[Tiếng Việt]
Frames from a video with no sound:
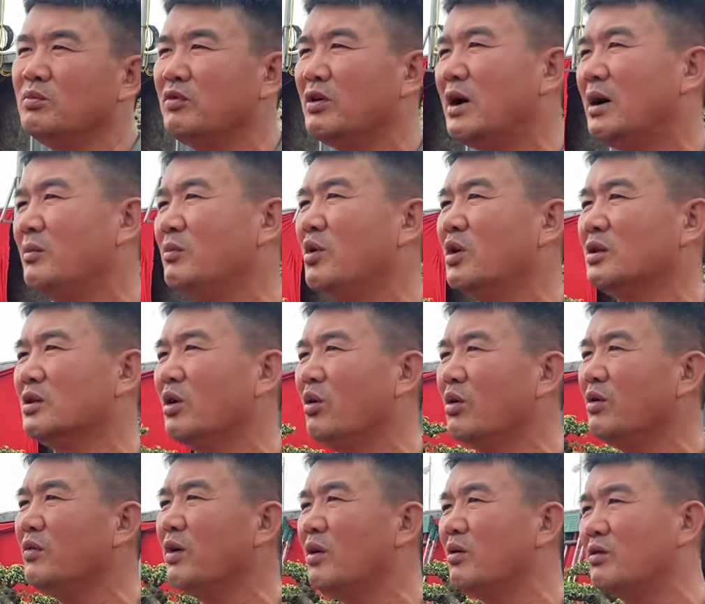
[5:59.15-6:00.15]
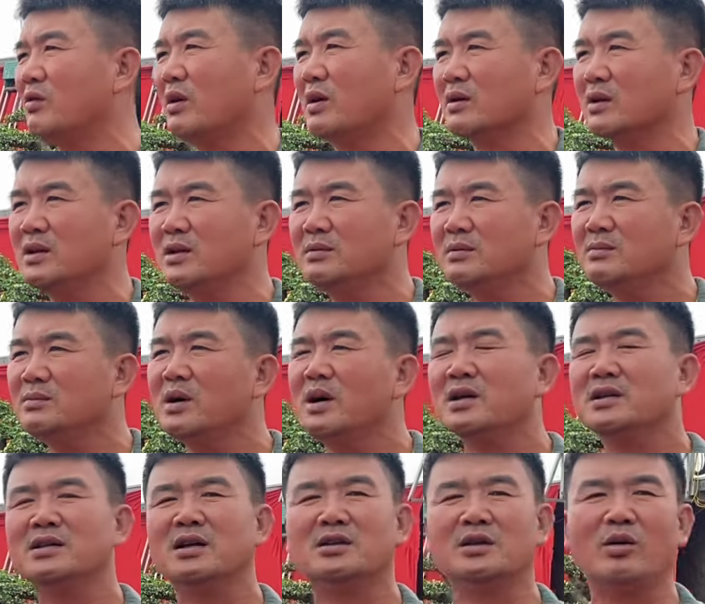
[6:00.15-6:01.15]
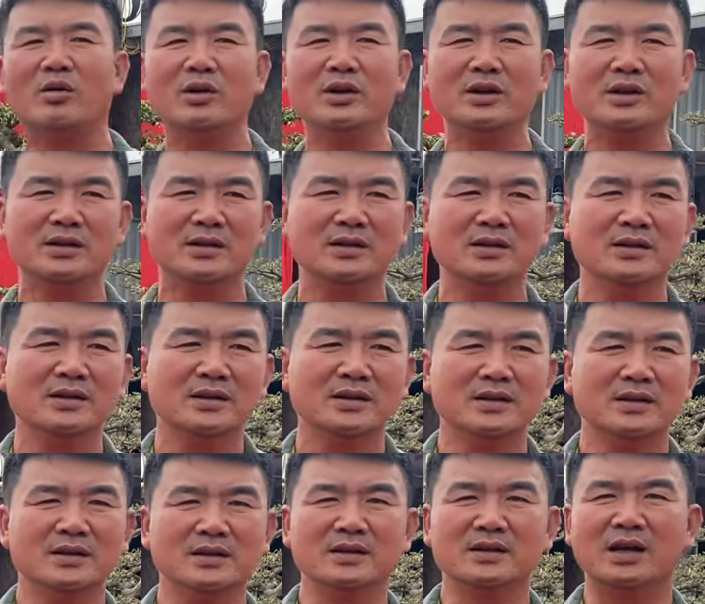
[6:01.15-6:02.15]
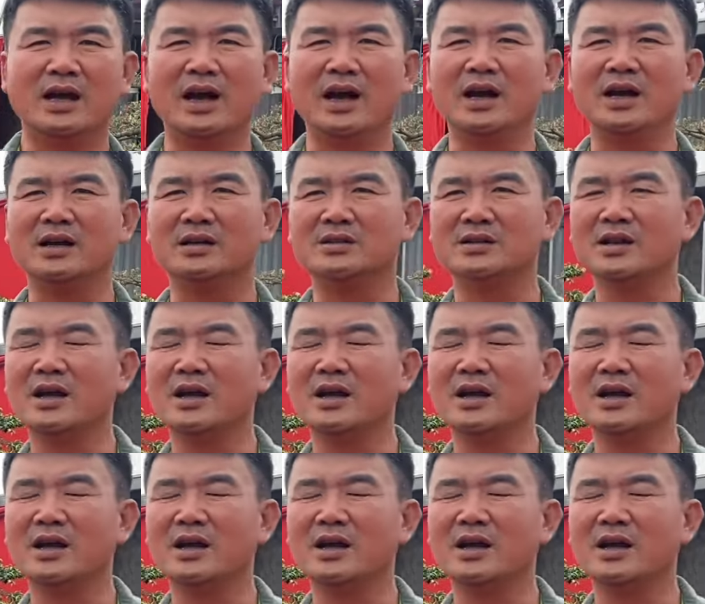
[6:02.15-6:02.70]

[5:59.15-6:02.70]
và buổi tối vào khoảng đến 10 giờ tối Dạ. Hàng